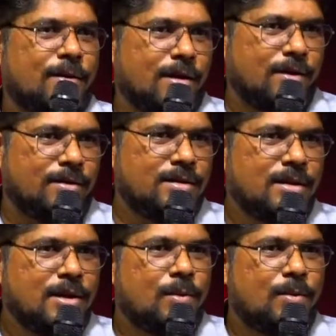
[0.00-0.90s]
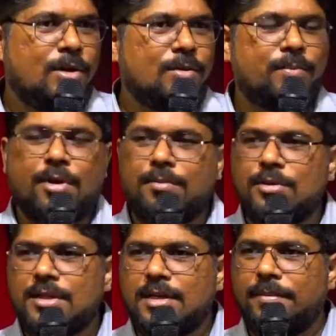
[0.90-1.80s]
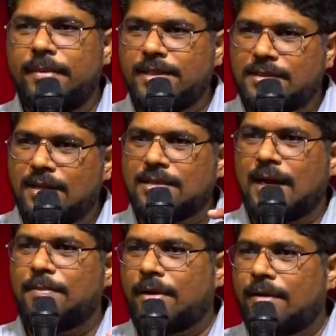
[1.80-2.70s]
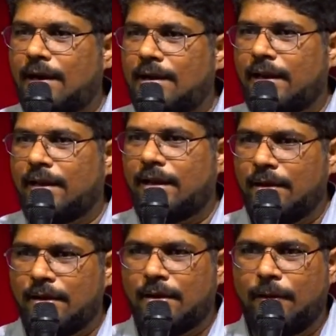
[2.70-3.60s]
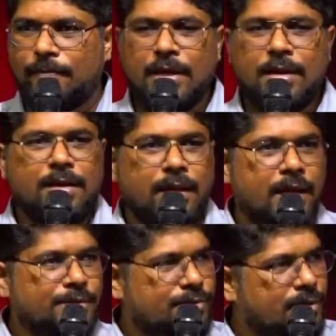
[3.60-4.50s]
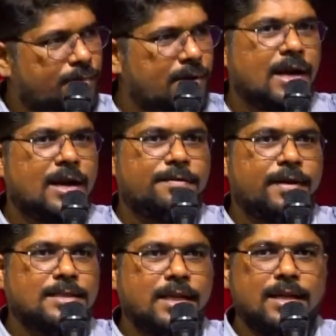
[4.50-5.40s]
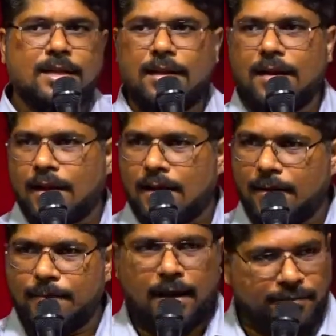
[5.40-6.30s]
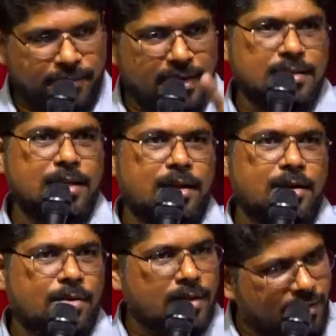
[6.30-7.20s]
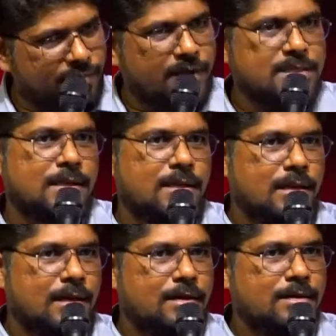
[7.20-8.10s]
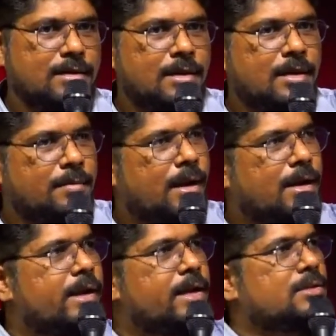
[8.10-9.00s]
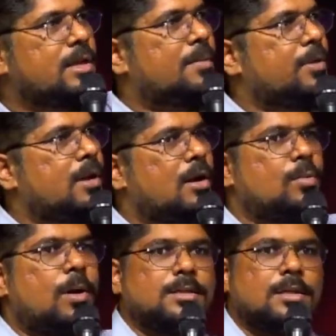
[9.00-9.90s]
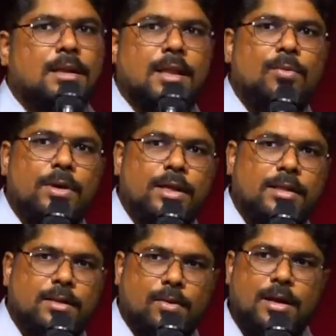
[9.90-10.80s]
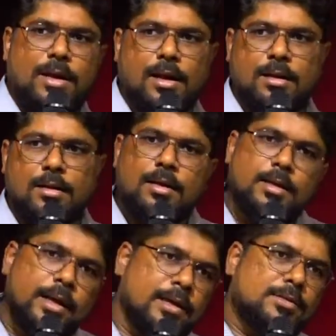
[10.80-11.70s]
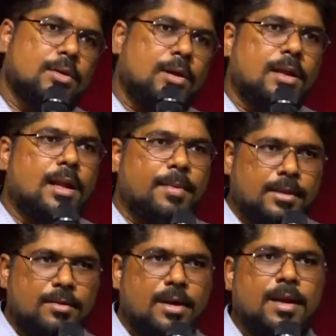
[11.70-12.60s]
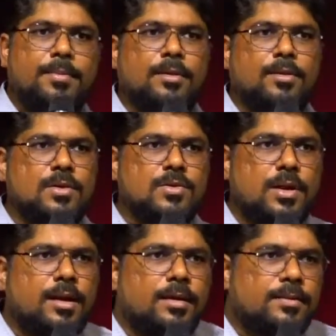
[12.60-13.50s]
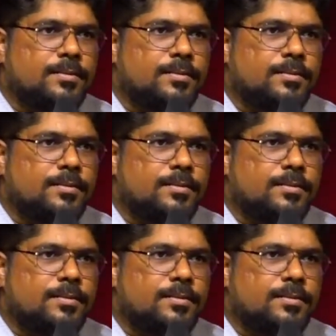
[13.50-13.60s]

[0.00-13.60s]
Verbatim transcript: தொடங்கணும் உள்ளும் புறமும் சென்று மேய்ச்சலை சாப்பிட்ற வாழ்க்கையாக இருக்கணும் இயேசு நம்மளுக்காக ஃபாஸ்டிங் இருந்திருக்கிறார் நம்ம ஃபீஸ்டிங் இருக்கணும்னா அவர் ஃபாஸ்டிங் இருந்தார் பாருங்க இயேசு நாற்பது நாள் உபவாசத்தில் தான் ஊழியத்தையே தொடங்கினார் இயேசு தொடங்கினார் மற்றவங்களெல்லாம் அப்படியே தொடங்க சொன்னார்